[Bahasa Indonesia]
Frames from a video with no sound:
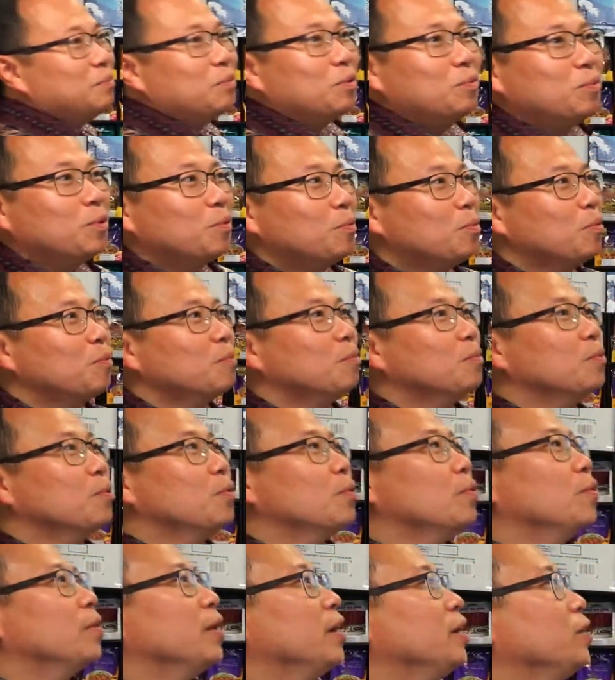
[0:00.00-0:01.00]

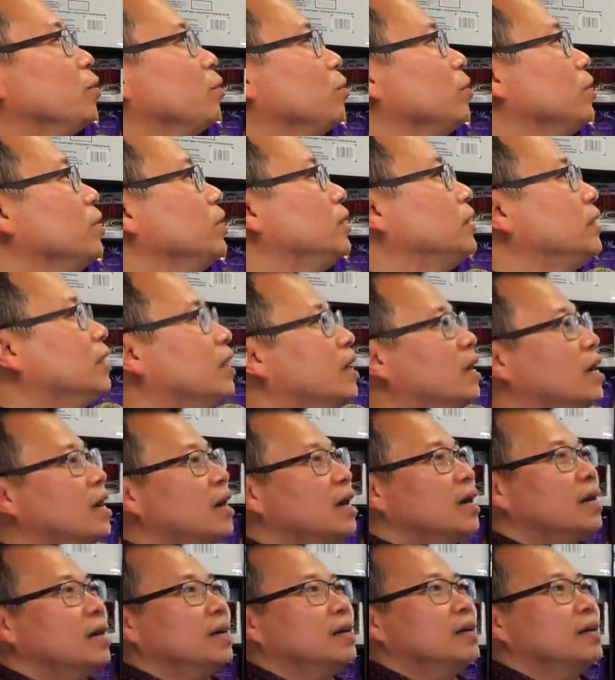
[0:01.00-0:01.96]
bumbu-bumbu Indonesia